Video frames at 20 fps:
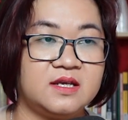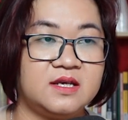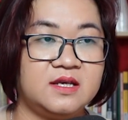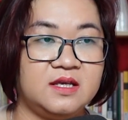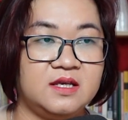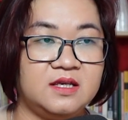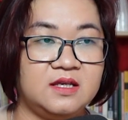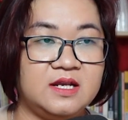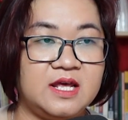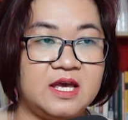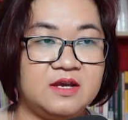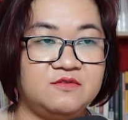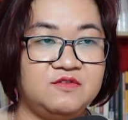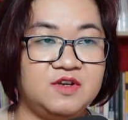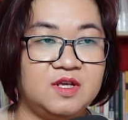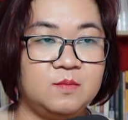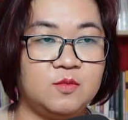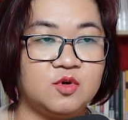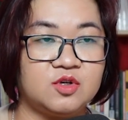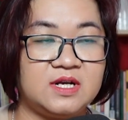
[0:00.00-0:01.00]
Kỳ đã
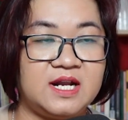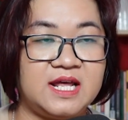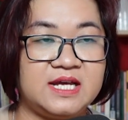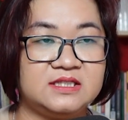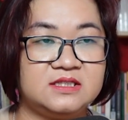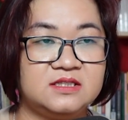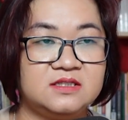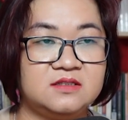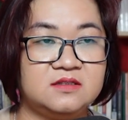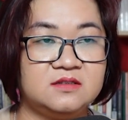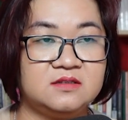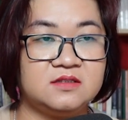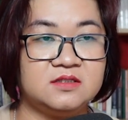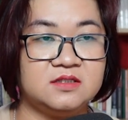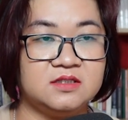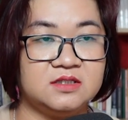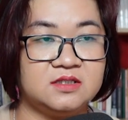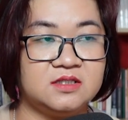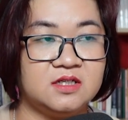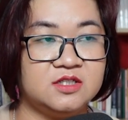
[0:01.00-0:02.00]
viết một lá thư
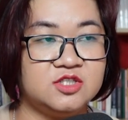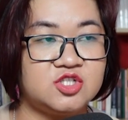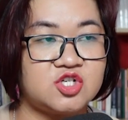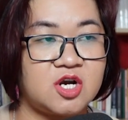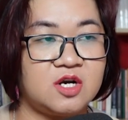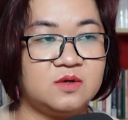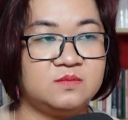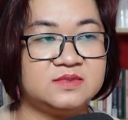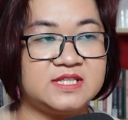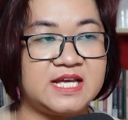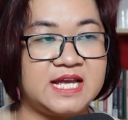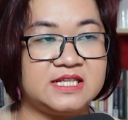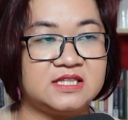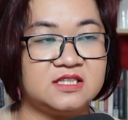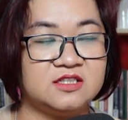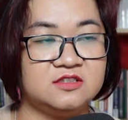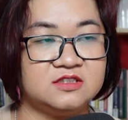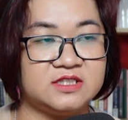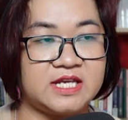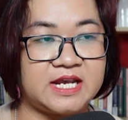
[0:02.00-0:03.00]
gửi tới cho ông ta
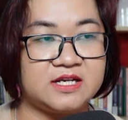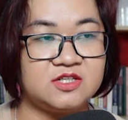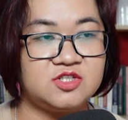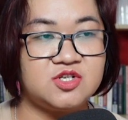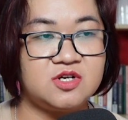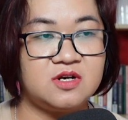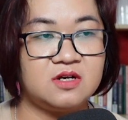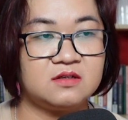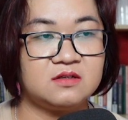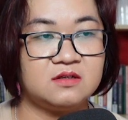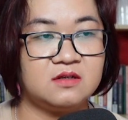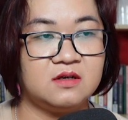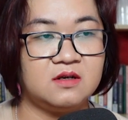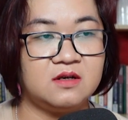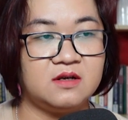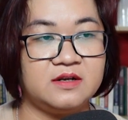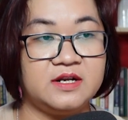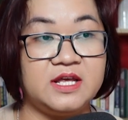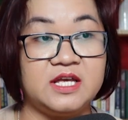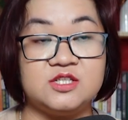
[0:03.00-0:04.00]
từ tháng trước
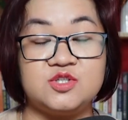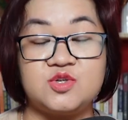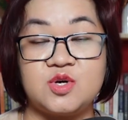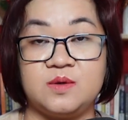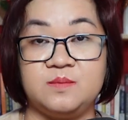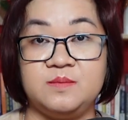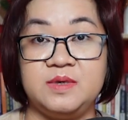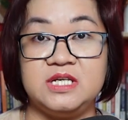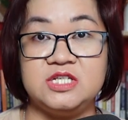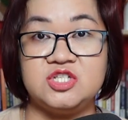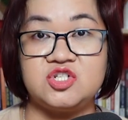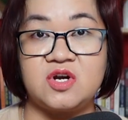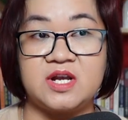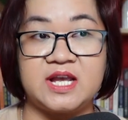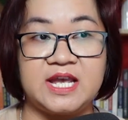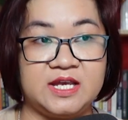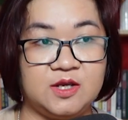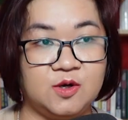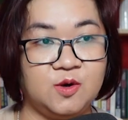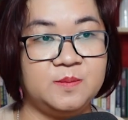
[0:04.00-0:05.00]
để chuẩn bị cho
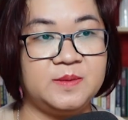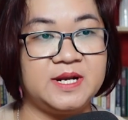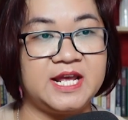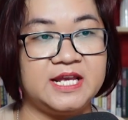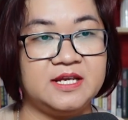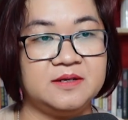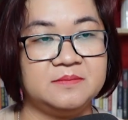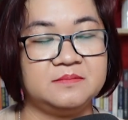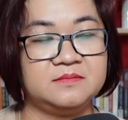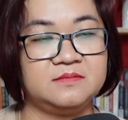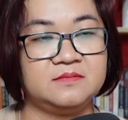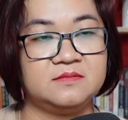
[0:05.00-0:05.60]
ngày hôm nay.